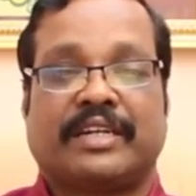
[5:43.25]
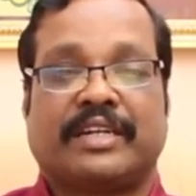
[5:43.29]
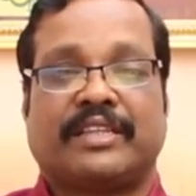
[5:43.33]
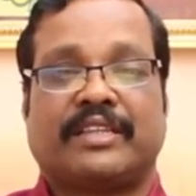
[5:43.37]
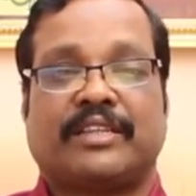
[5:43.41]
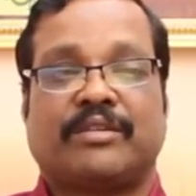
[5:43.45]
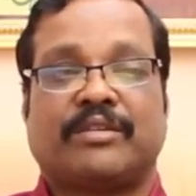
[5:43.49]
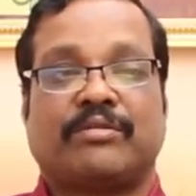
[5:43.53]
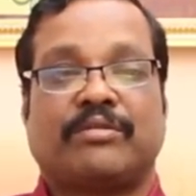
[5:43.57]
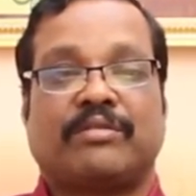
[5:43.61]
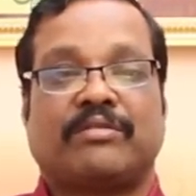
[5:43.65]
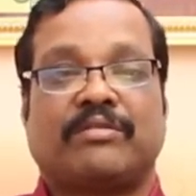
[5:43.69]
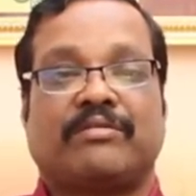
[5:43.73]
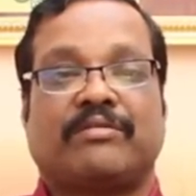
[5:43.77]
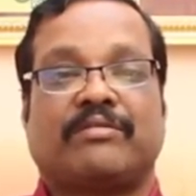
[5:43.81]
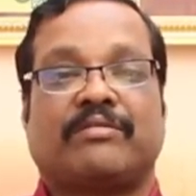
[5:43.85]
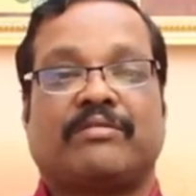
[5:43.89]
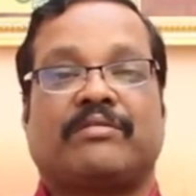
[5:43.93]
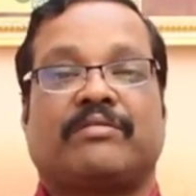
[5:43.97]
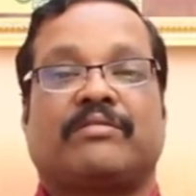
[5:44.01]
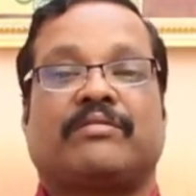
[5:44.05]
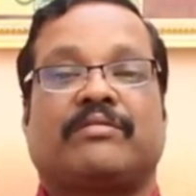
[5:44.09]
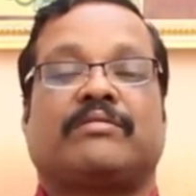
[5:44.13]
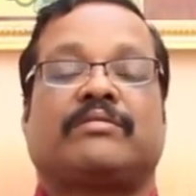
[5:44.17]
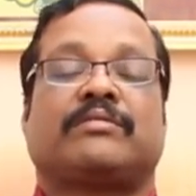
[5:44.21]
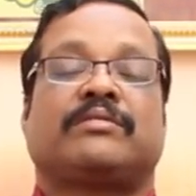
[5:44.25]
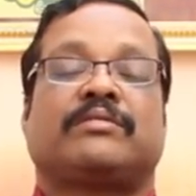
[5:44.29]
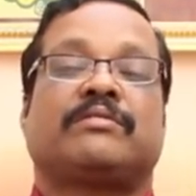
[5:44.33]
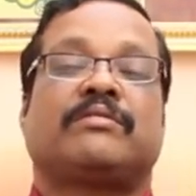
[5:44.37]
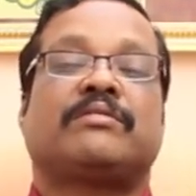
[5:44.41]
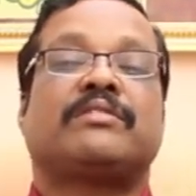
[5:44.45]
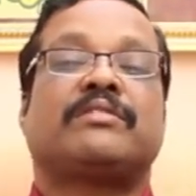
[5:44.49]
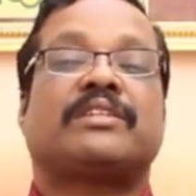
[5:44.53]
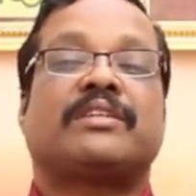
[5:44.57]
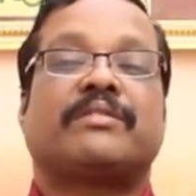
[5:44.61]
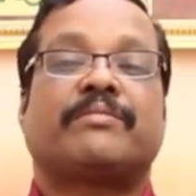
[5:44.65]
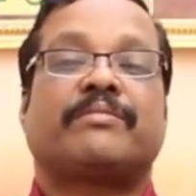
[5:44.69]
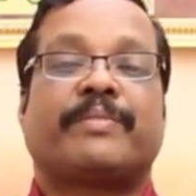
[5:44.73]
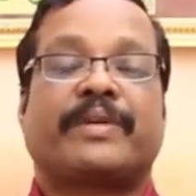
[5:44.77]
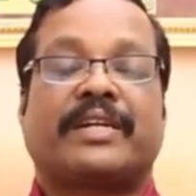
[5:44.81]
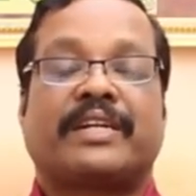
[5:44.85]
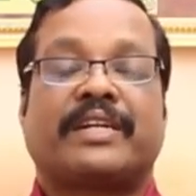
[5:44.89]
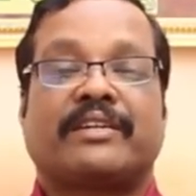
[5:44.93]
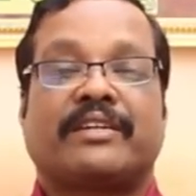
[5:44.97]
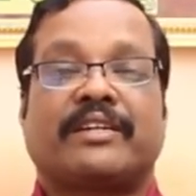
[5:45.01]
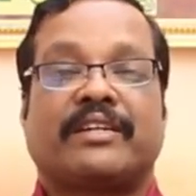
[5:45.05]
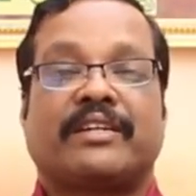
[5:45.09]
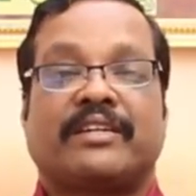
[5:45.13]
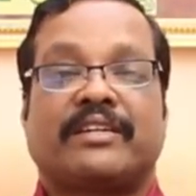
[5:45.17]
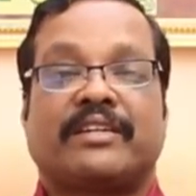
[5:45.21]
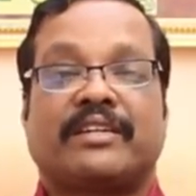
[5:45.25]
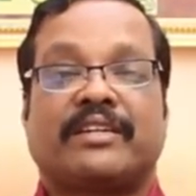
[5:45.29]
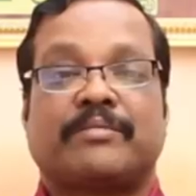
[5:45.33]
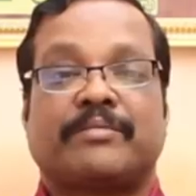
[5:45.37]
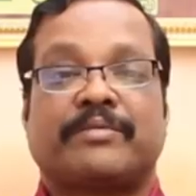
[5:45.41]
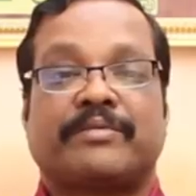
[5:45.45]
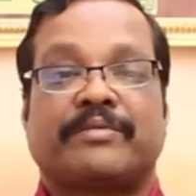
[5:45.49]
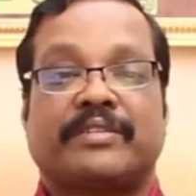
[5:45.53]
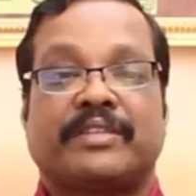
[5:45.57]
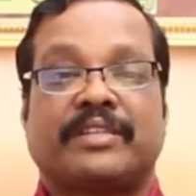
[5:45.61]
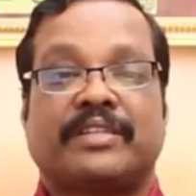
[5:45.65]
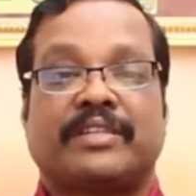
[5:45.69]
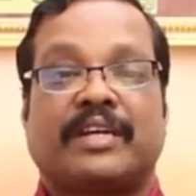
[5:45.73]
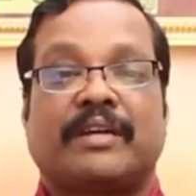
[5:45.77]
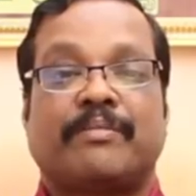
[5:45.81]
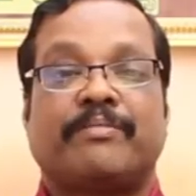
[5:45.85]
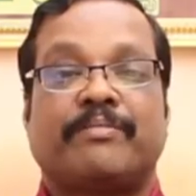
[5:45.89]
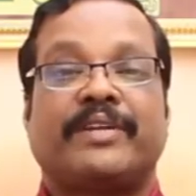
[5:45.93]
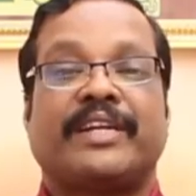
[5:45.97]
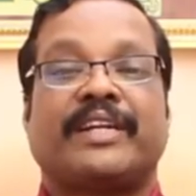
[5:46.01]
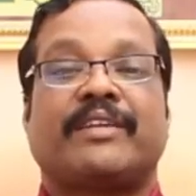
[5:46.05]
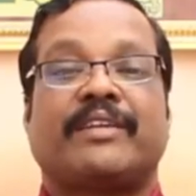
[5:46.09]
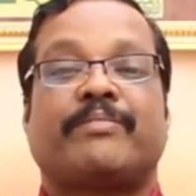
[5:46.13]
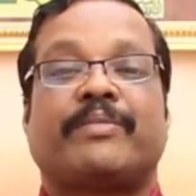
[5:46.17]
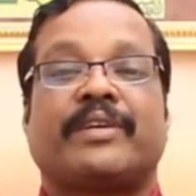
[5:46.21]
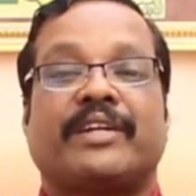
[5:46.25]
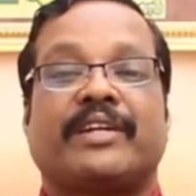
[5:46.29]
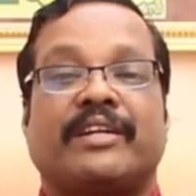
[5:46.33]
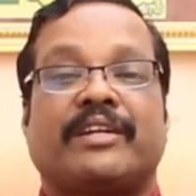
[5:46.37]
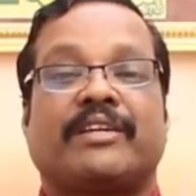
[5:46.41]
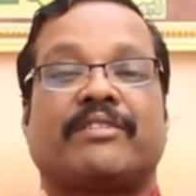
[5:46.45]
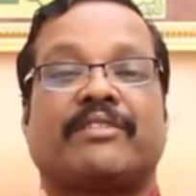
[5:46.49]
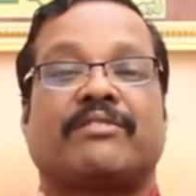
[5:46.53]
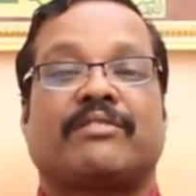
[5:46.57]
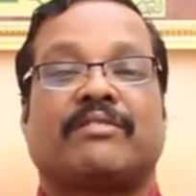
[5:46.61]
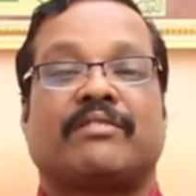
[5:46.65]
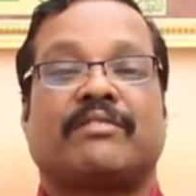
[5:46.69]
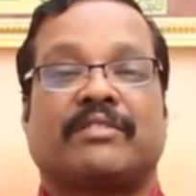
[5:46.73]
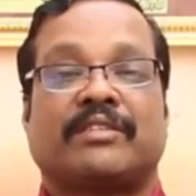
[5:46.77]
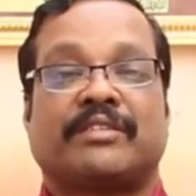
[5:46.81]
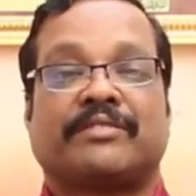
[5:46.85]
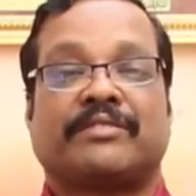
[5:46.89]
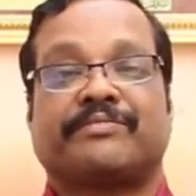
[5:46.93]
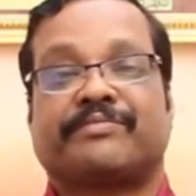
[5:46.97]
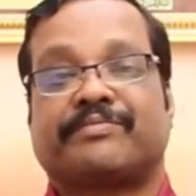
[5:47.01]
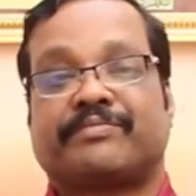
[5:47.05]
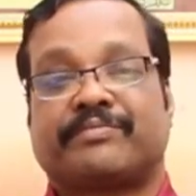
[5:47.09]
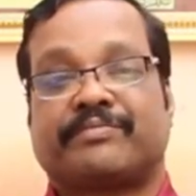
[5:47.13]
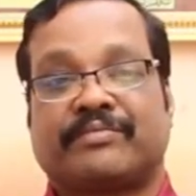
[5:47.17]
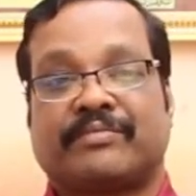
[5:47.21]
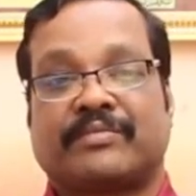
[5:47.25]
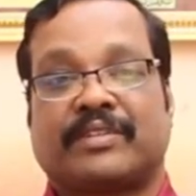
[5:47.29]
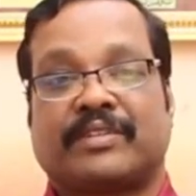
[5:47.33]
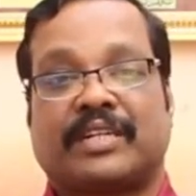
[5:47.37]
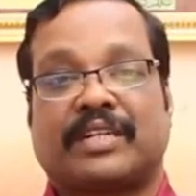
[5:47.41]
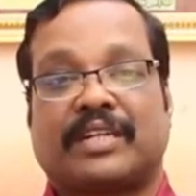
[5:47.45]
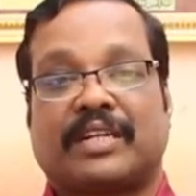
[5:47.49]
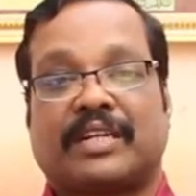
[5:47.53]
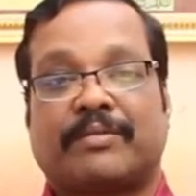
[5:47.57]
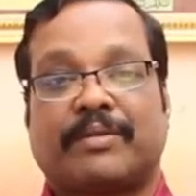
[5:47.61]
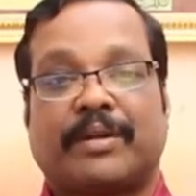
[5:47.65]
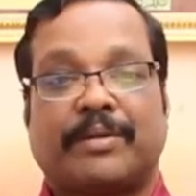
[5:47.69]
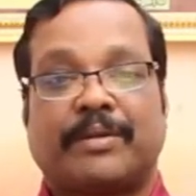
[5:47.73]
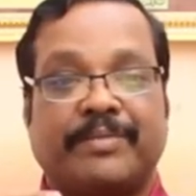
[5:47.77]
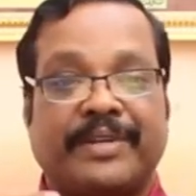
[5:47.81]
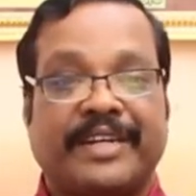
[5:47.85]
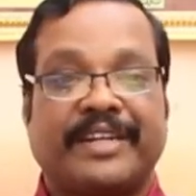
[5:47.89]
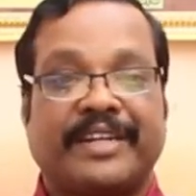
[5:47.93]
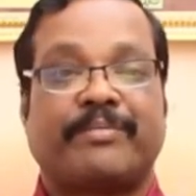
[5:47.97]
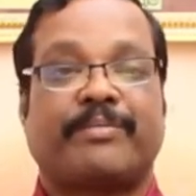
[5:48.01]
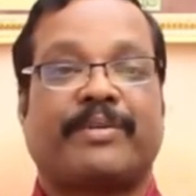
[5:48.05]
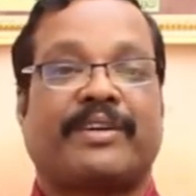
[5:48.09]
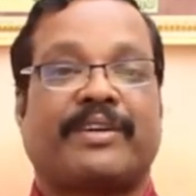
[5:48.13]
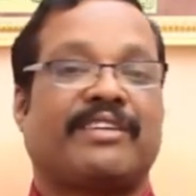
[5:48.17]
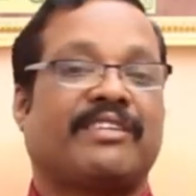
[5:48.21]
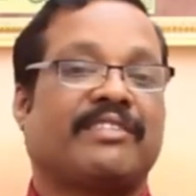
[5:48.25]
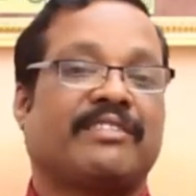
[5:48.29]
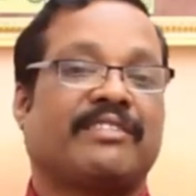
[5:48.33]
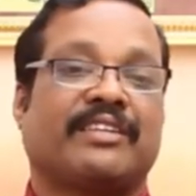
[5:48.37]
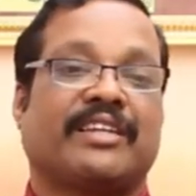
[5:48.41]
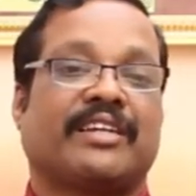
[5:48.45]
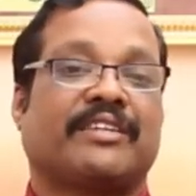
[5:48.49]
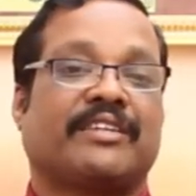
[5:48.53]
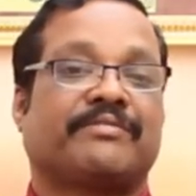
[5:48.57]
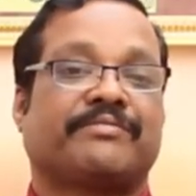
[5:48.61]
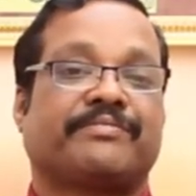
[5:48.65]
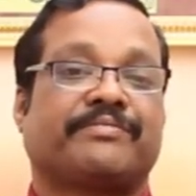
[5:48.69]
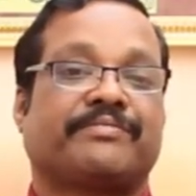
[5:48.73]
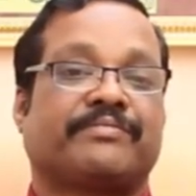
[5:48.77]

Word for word: எந்த ஒரு ஜோதிட பலன்களையும் நம்ம வந்து அப்டேட் பண்ணிக்கிட்டே வரணுங்க அப்டேட் பண்ணுறதில்ல